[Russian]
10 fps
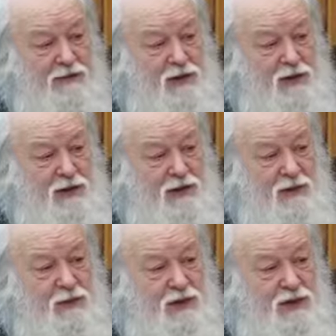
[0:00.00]
Вот тут
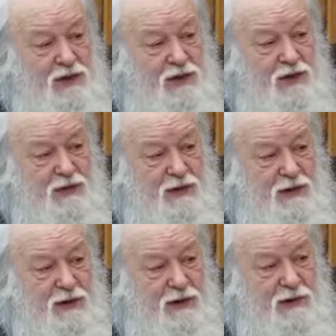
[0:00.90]
вопрос особый.
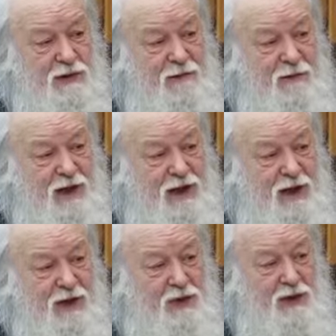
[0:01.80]

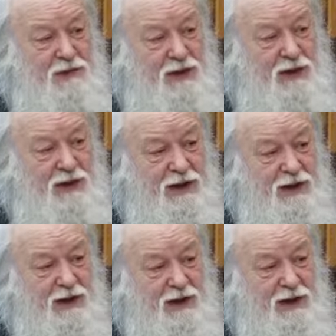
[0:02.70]
Когда
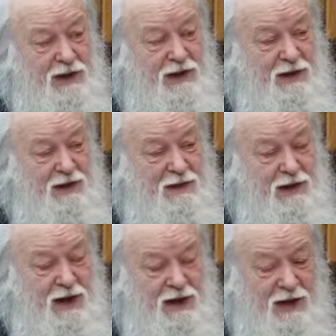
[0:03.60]
духовники,
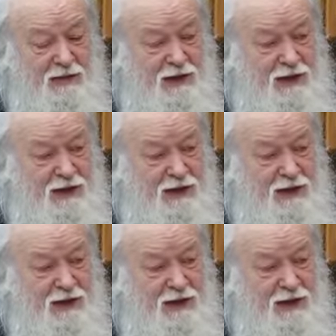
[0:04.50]
как я был